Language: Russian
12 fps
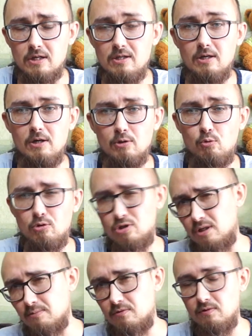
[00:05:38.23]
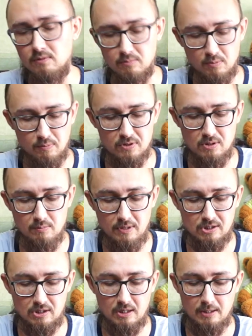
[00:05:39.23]
А не, или ходишь там с видом, типа
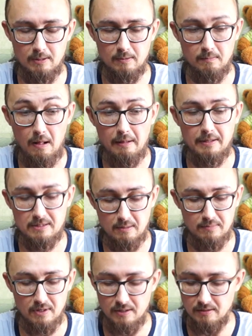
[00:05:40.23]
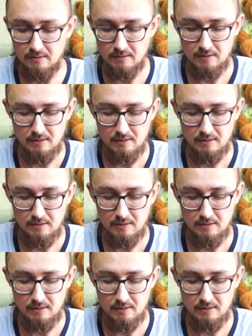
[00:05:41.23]
снимаешь, а, а на самом деле